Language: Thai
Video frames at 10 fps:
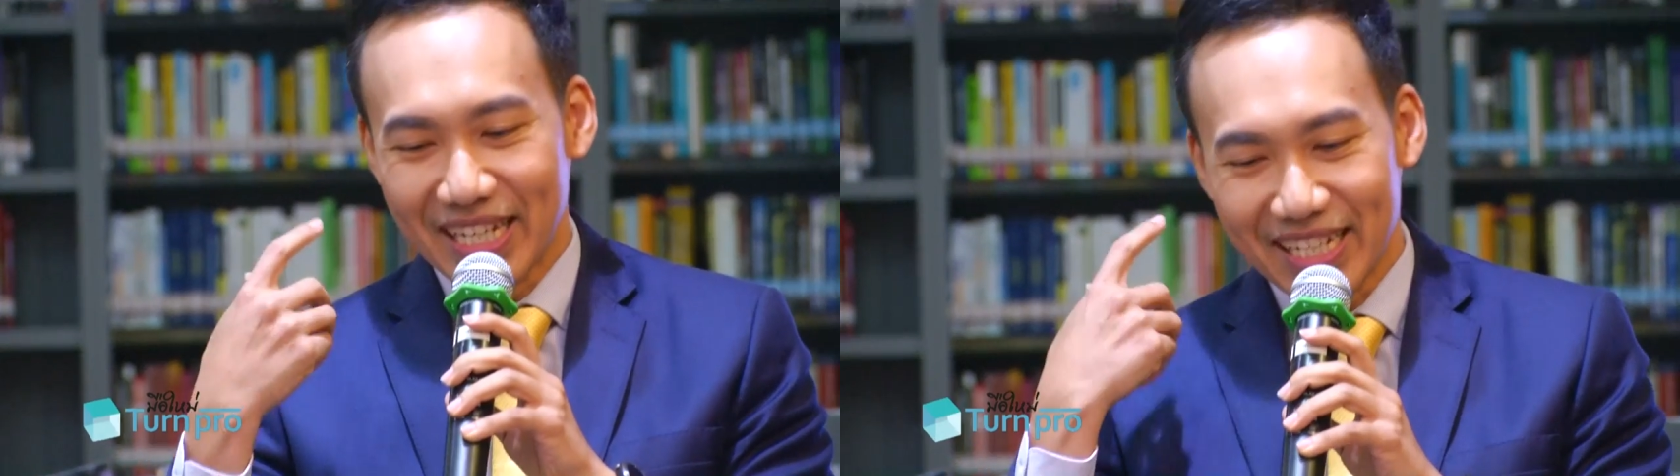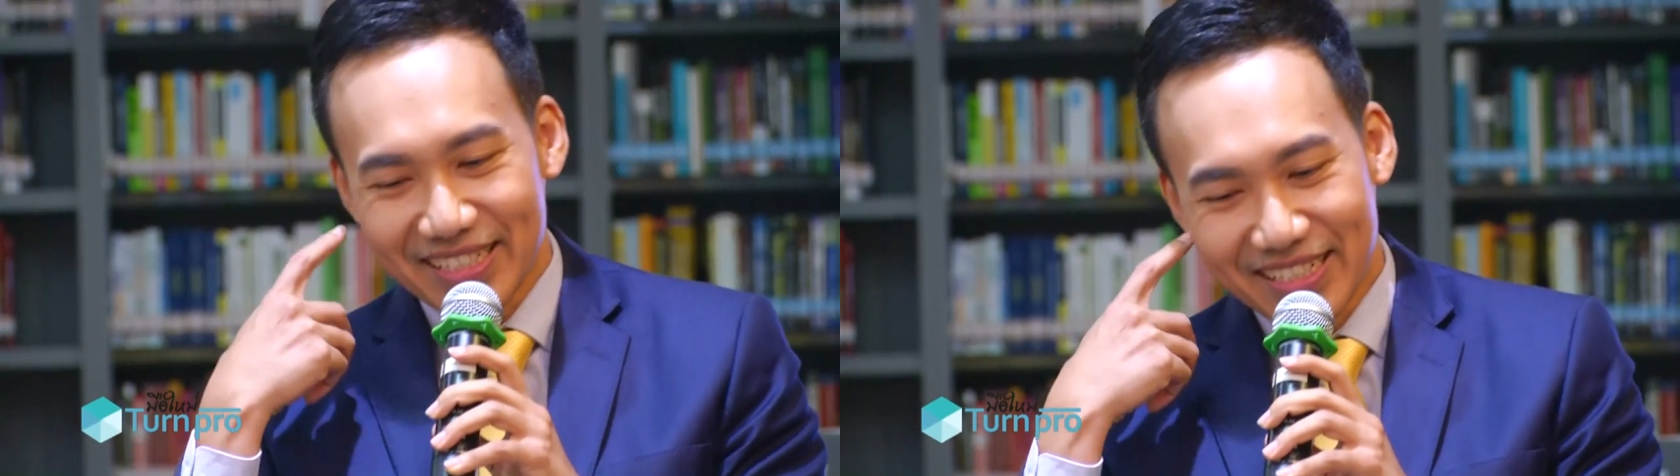
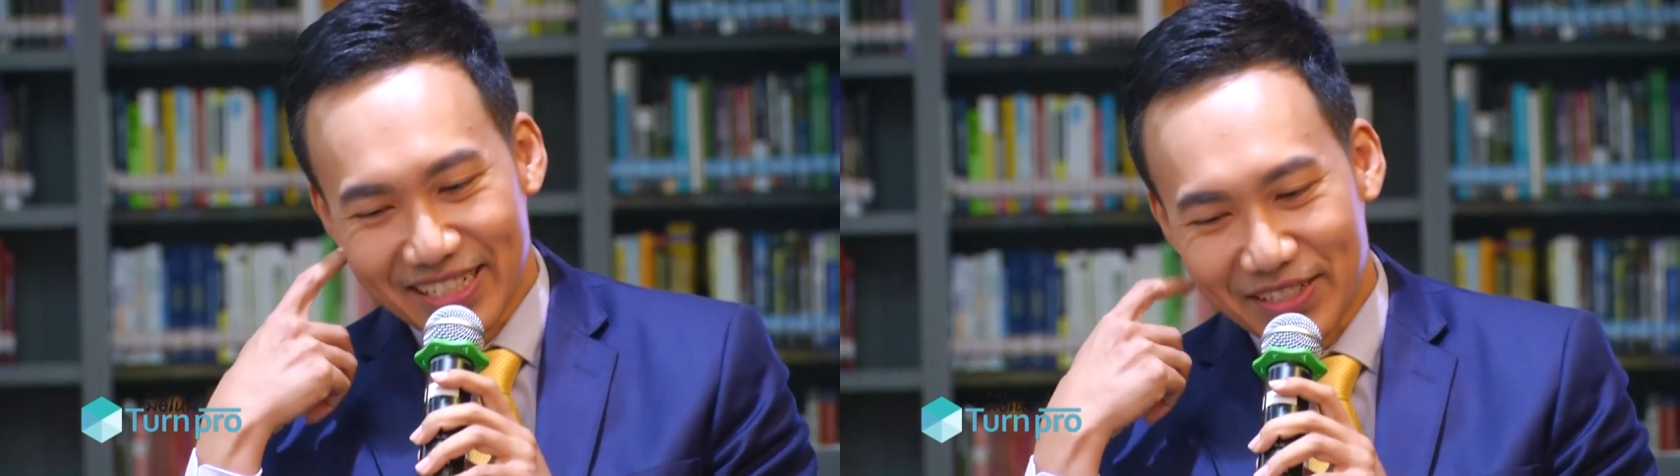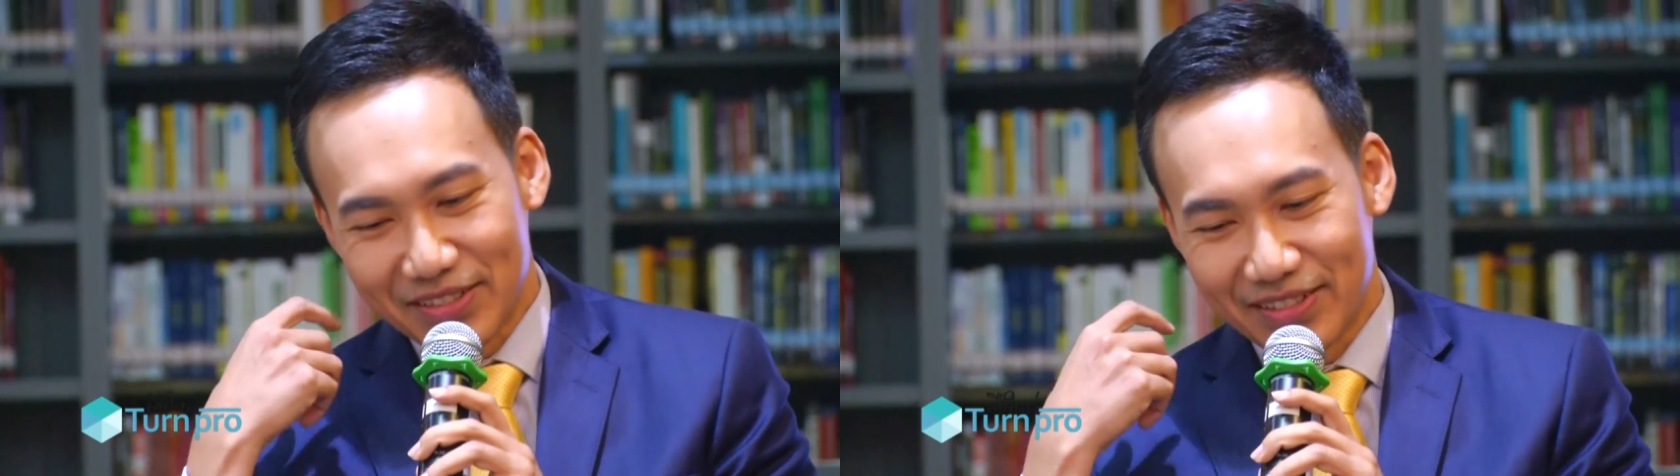เราก็ถือ
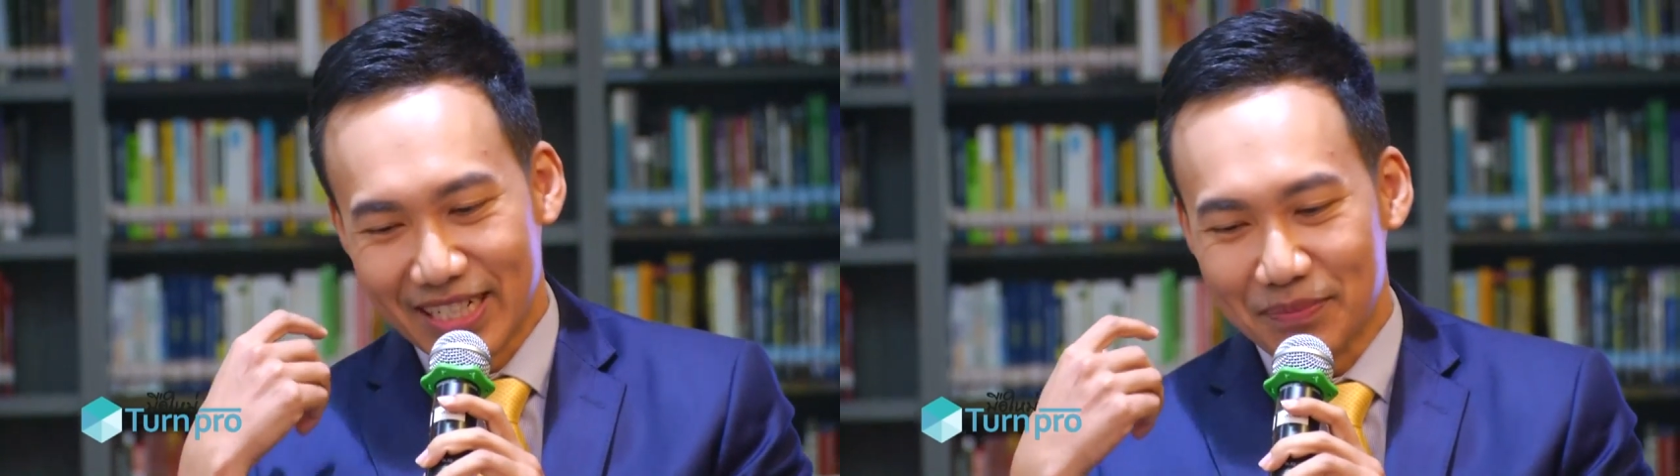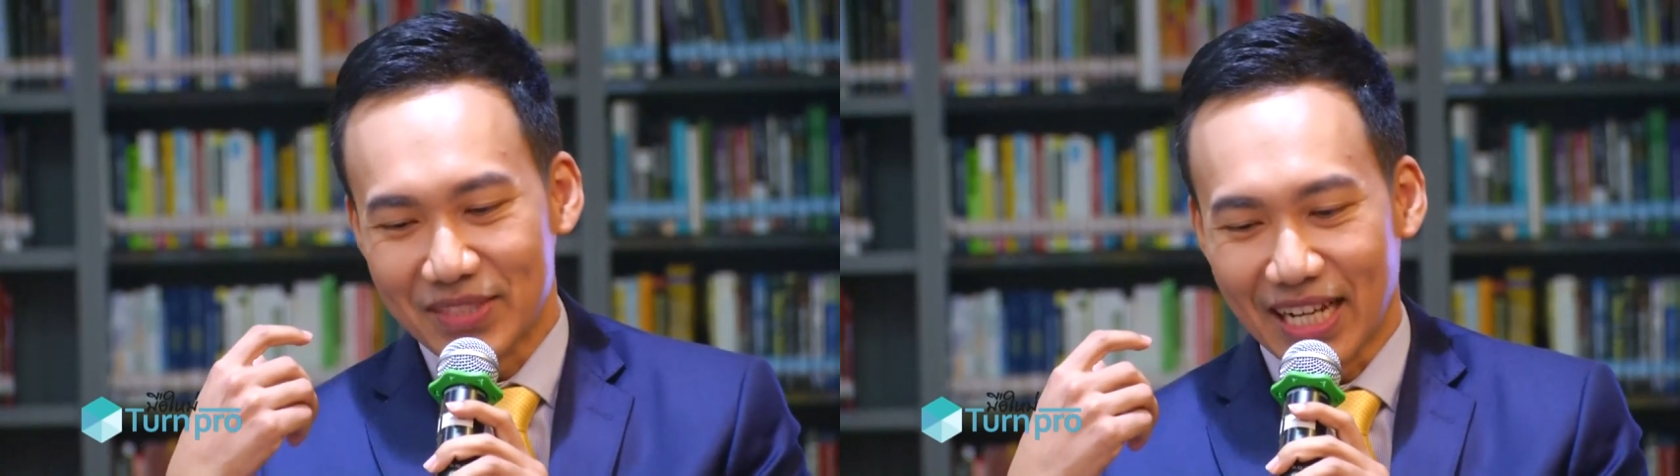ว่าเป็
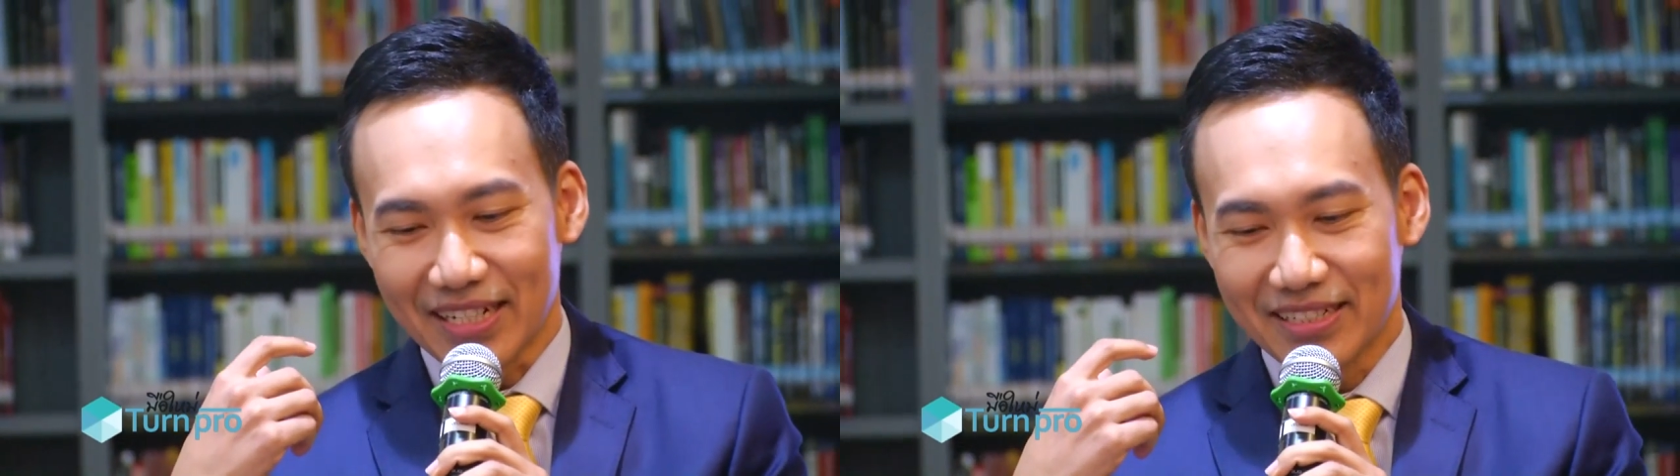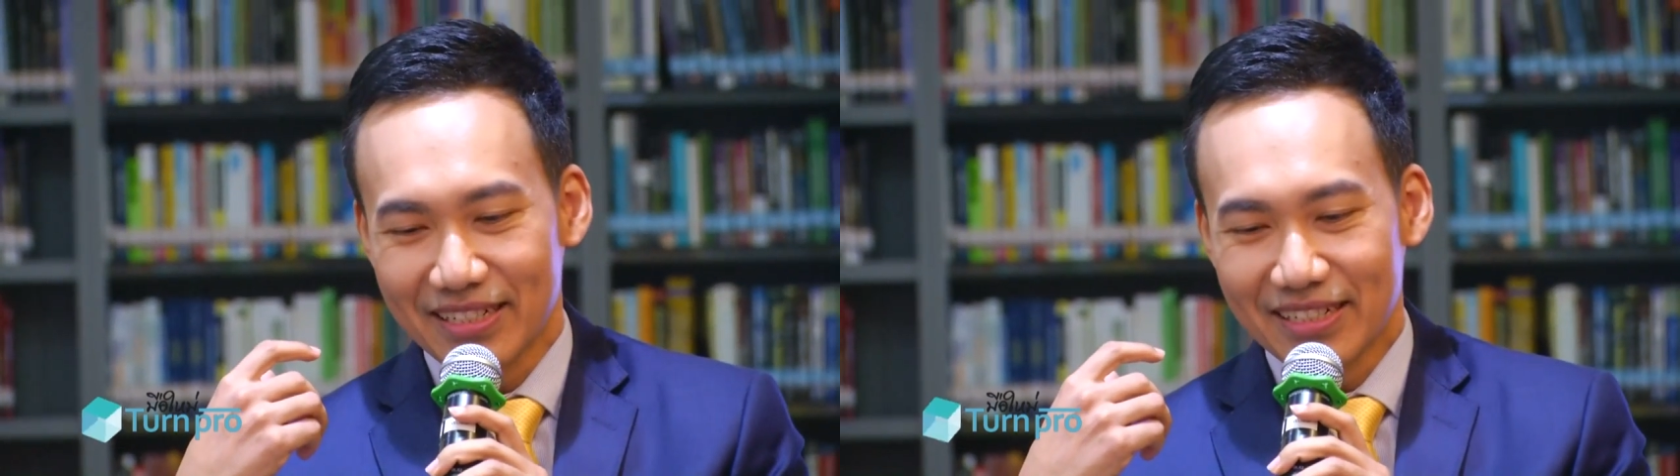นการทำบุญ
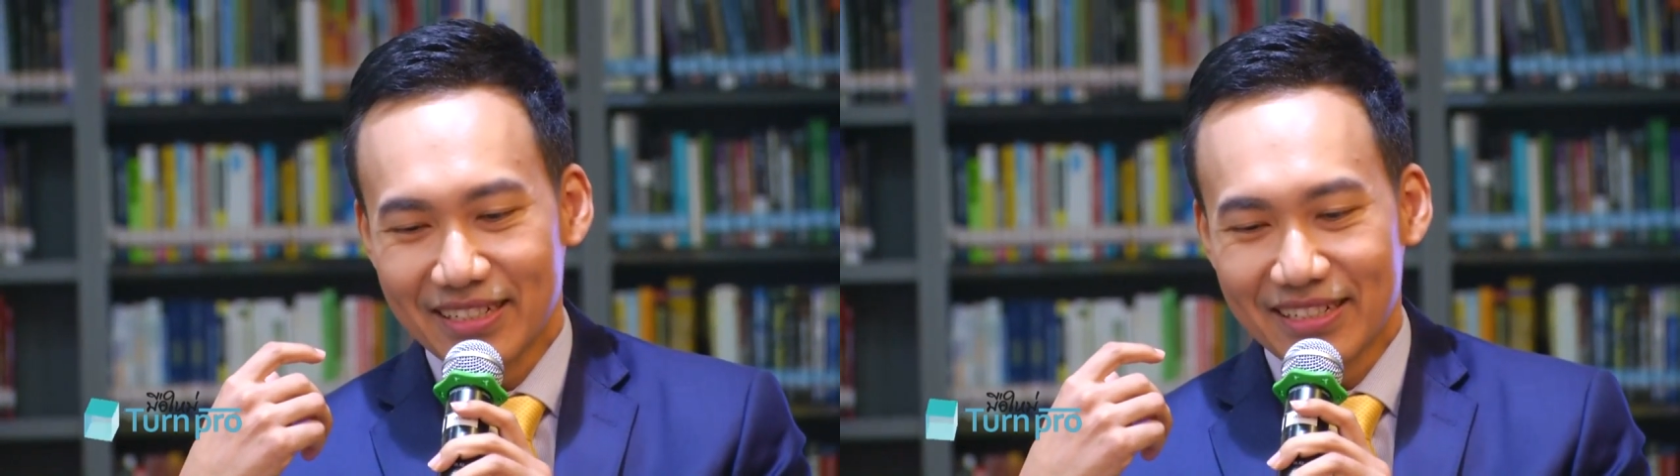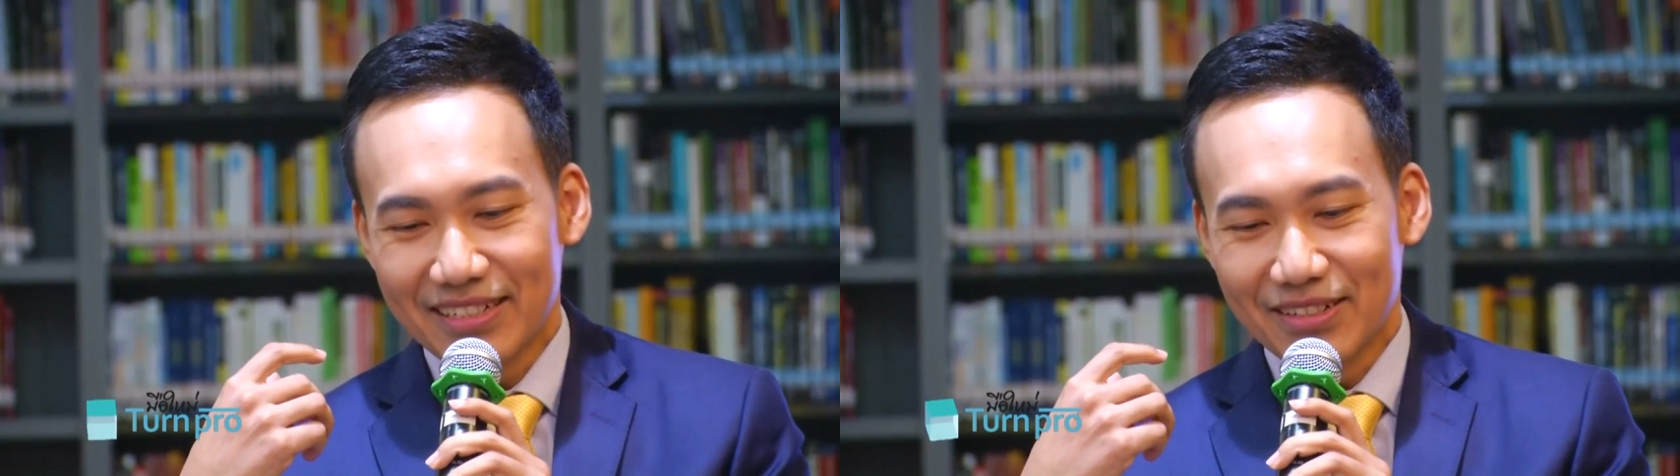ส่วนหนึ่งแล้
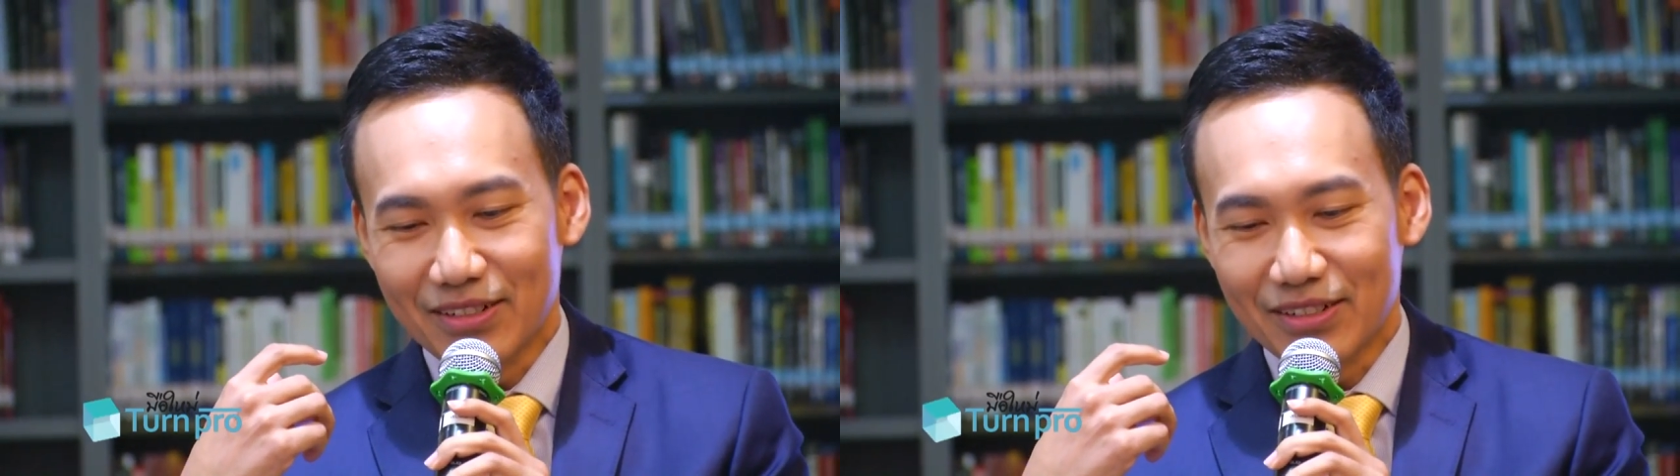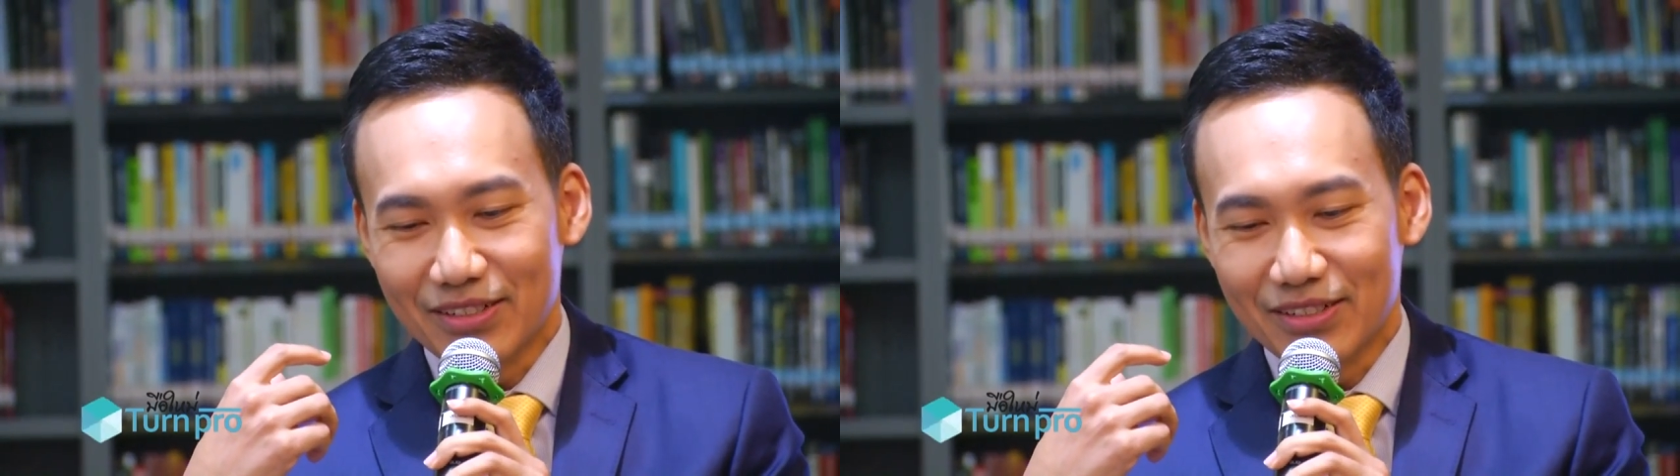วนะครับ